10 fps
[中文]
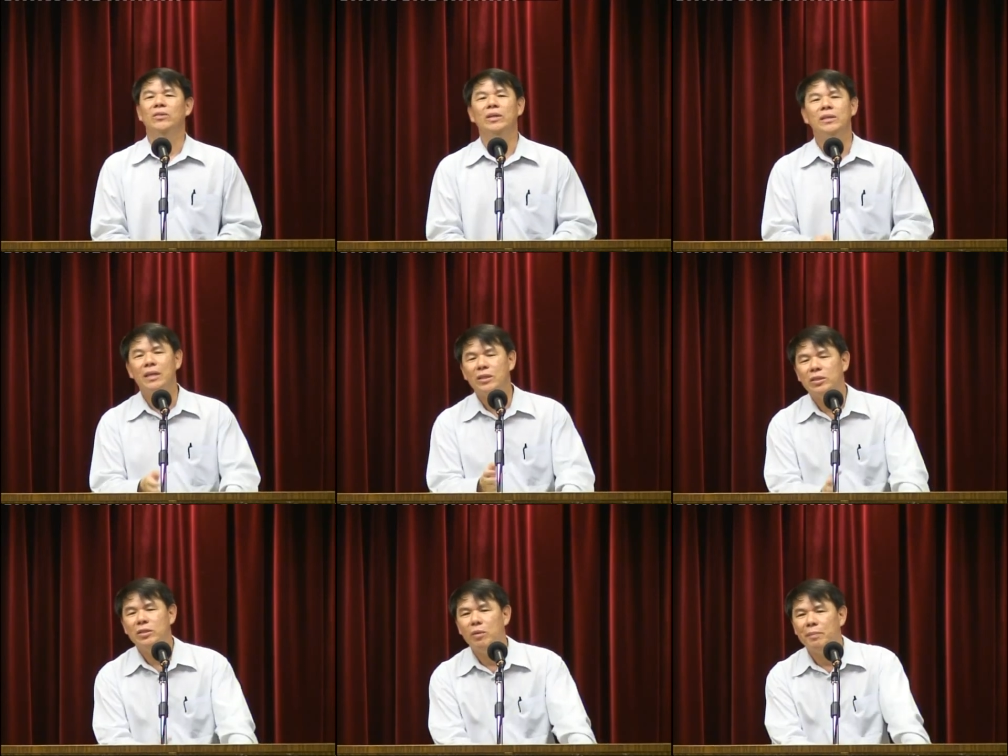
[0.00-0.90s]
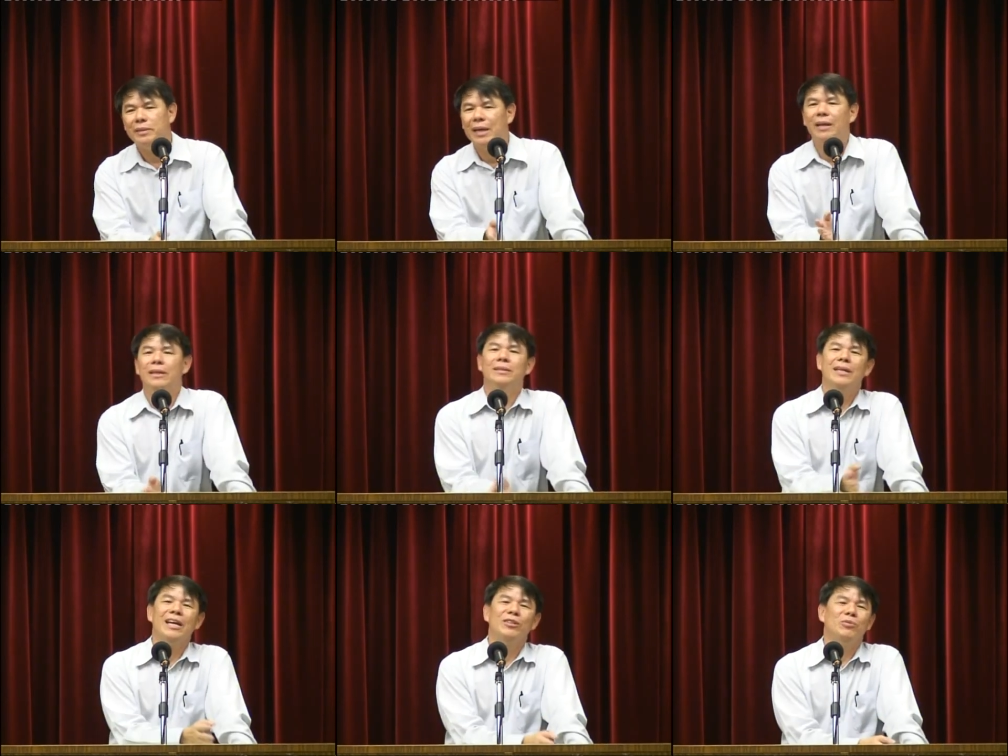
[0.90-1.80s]
所以这一次我们讲了以
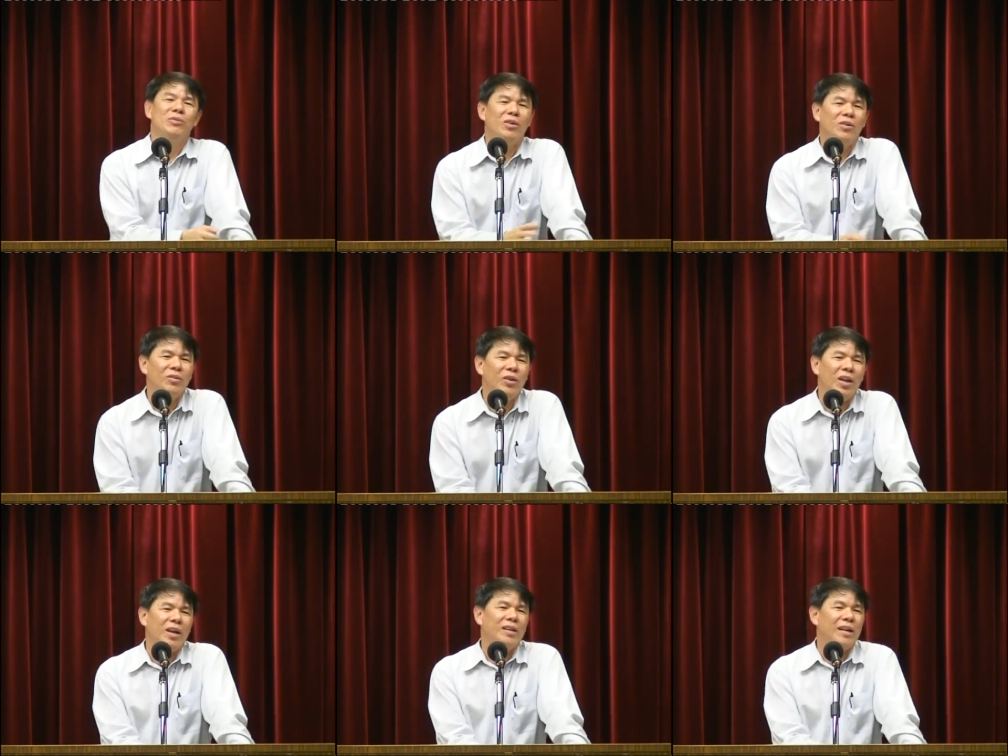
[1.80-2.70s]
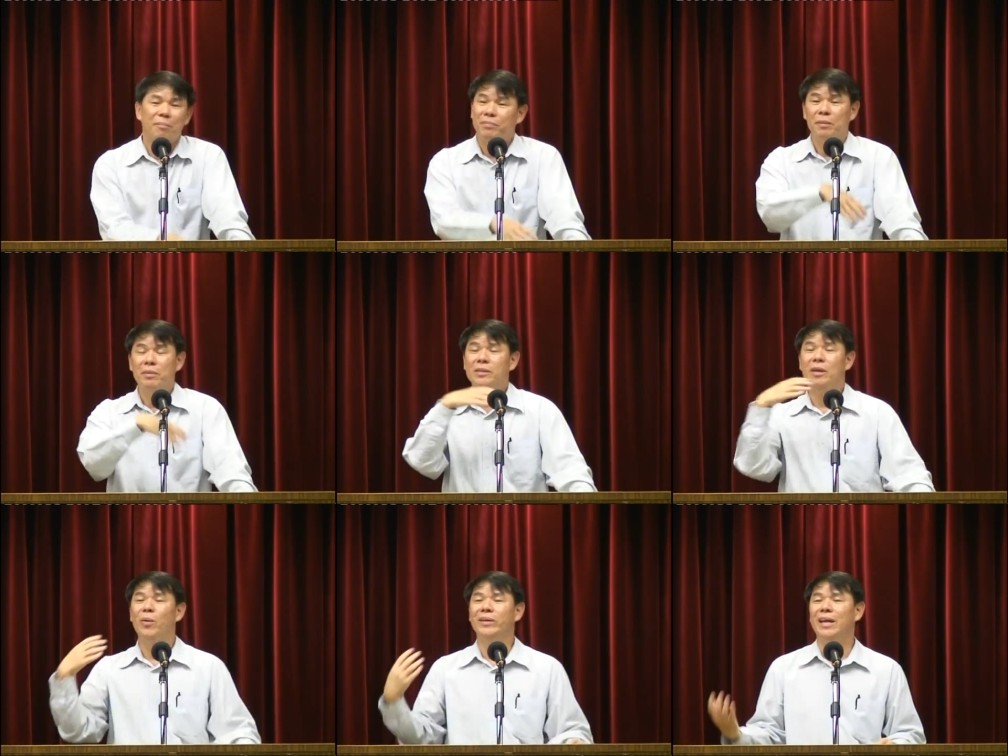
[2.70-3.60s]
赛亚书之后，那什么
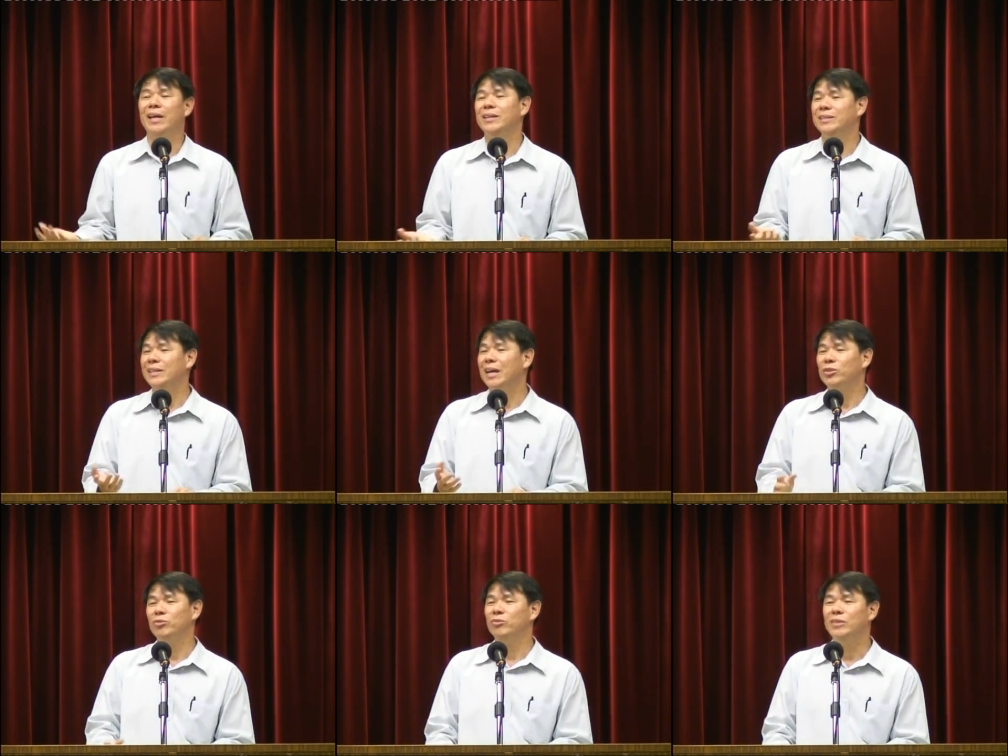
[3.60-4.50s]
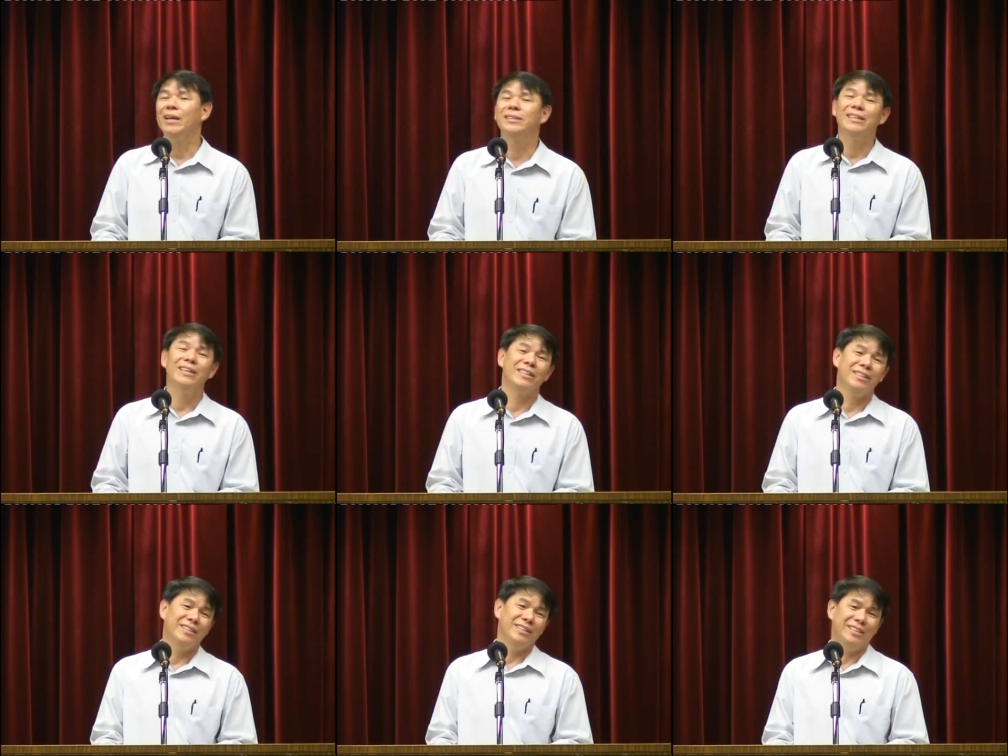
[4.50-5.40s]
时候会再来以赛亚书，那真的
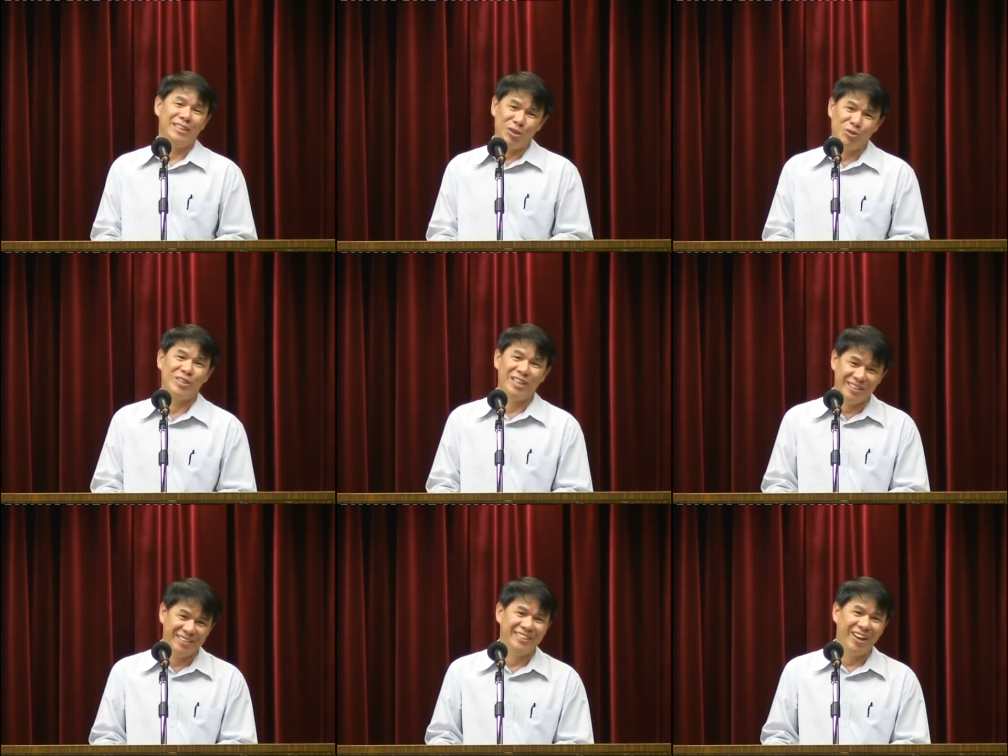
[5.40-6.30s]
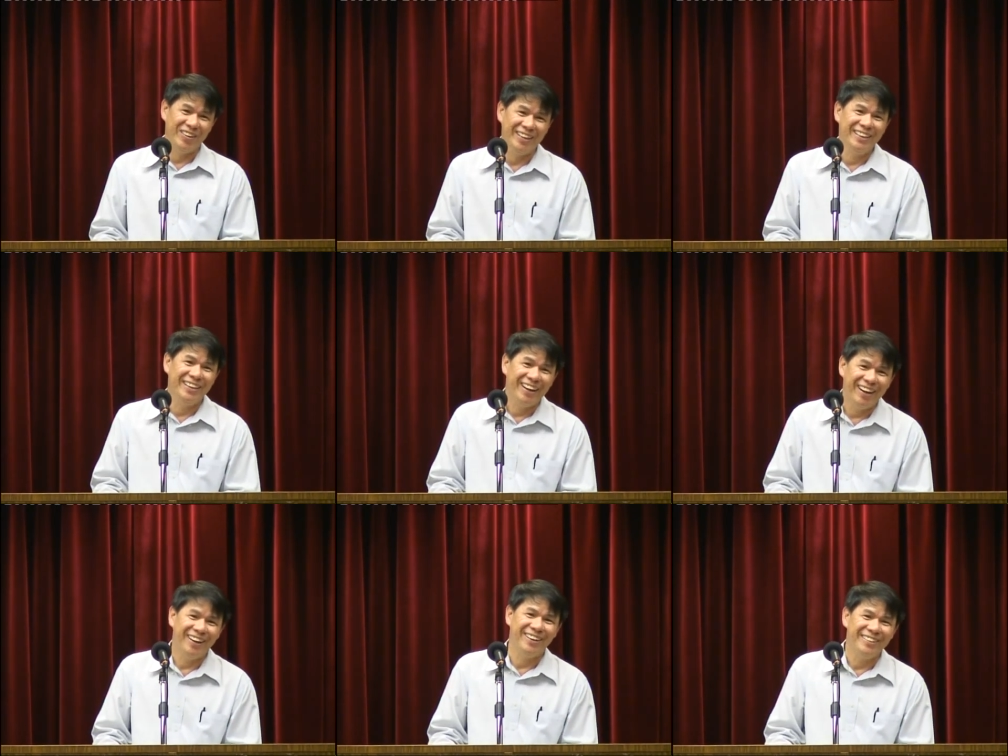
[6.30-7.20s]
是只有神知道了。
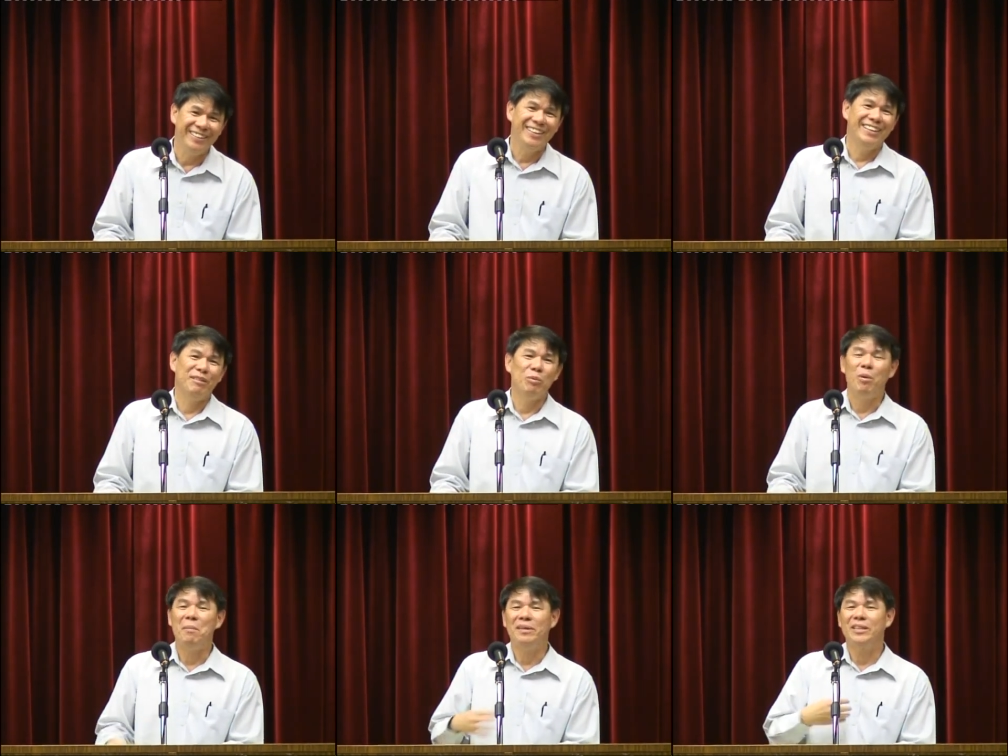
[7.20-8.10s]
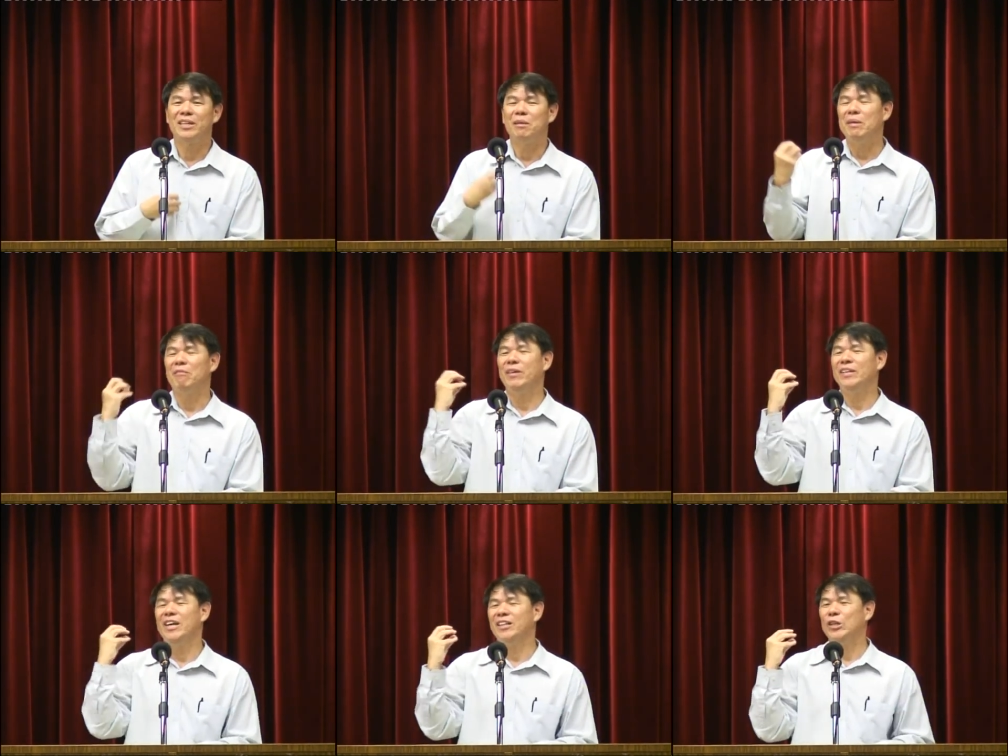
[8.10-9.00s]
啊，那么我们的生命
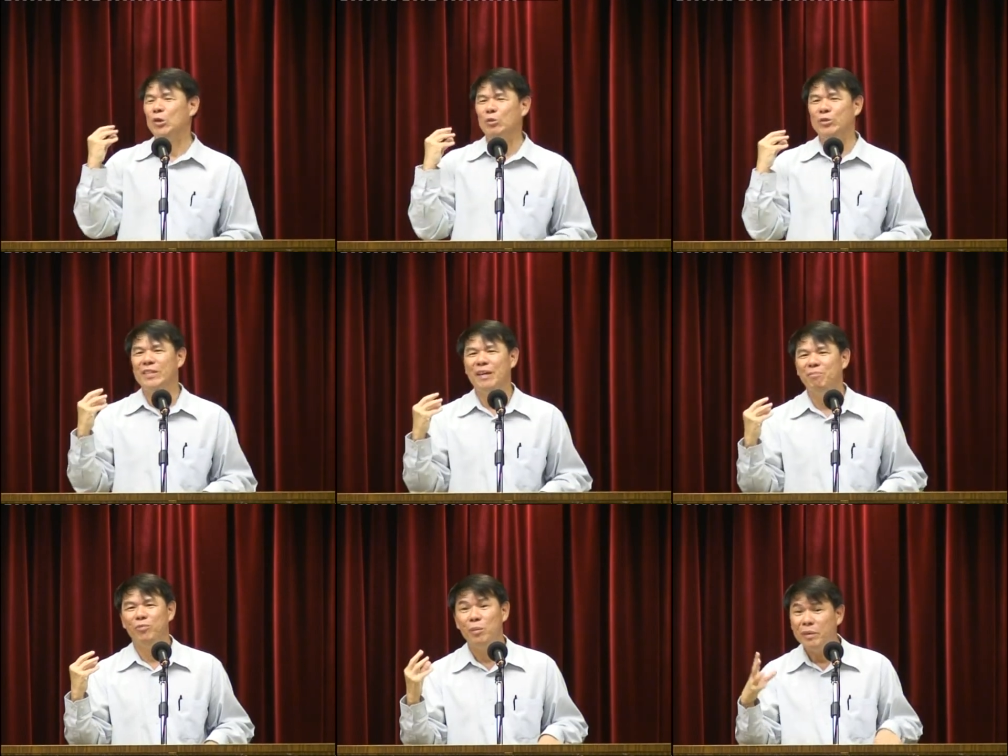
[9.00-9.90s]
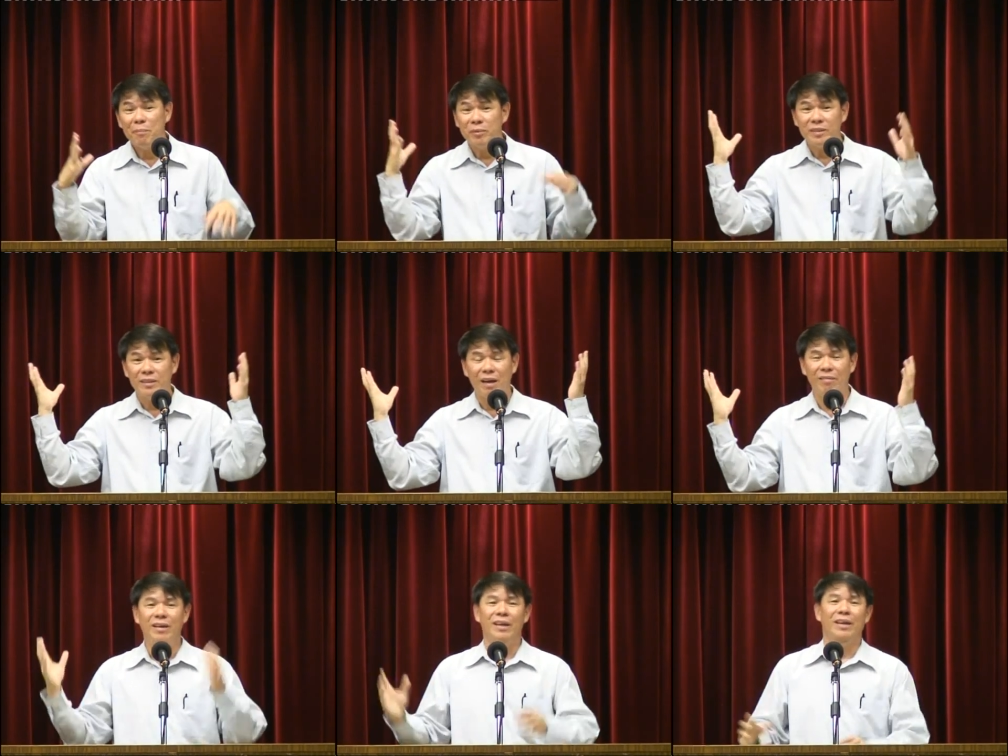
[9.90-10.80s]
非常的有限，我们也不知道，